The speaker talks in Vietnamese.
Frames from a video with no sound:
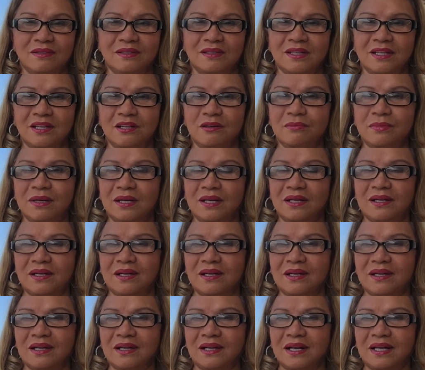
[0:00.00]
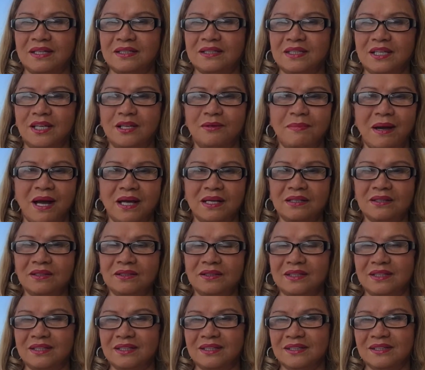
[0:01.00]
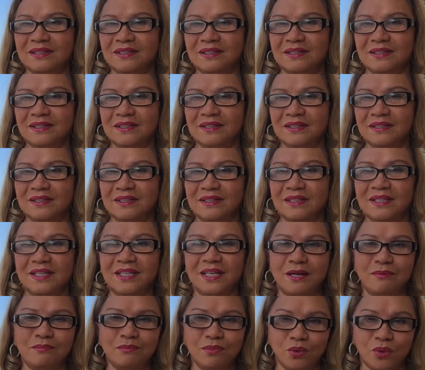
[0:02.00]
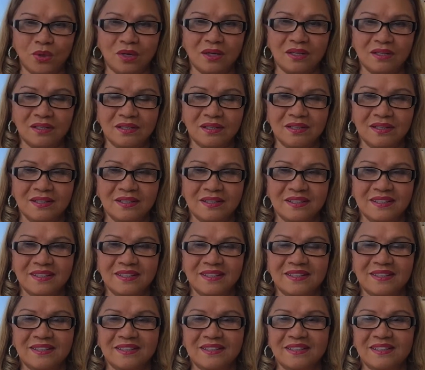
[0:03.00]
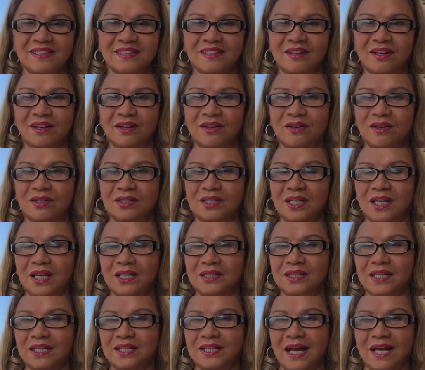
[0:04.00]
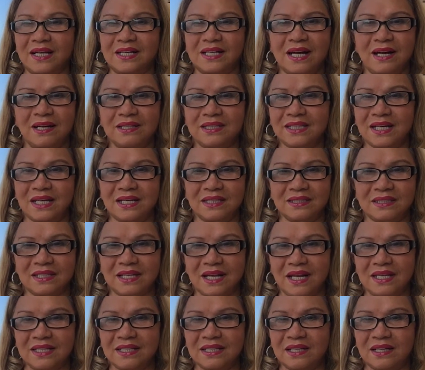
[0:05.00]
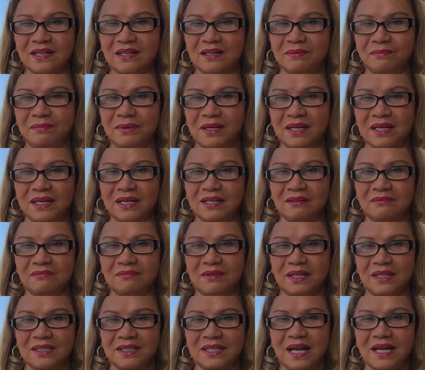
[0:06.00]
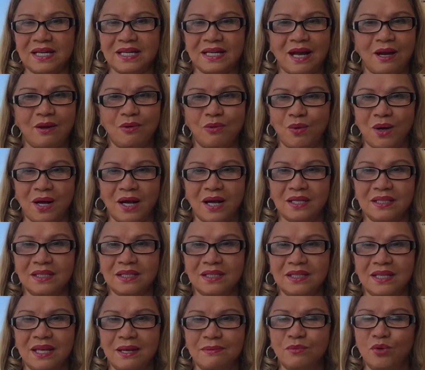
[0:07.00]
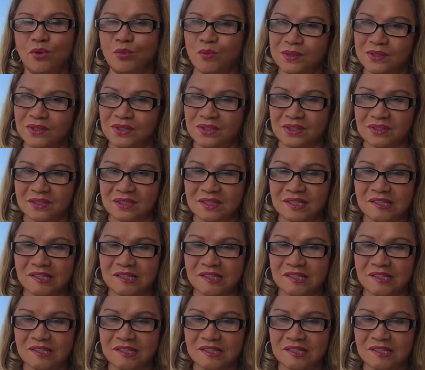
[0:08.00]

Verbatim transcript: nếu mà anh chị bán được á thì em mua còn còn chị anh chị giá cao giá trái à, mà mà giá cao quá thì em mua có được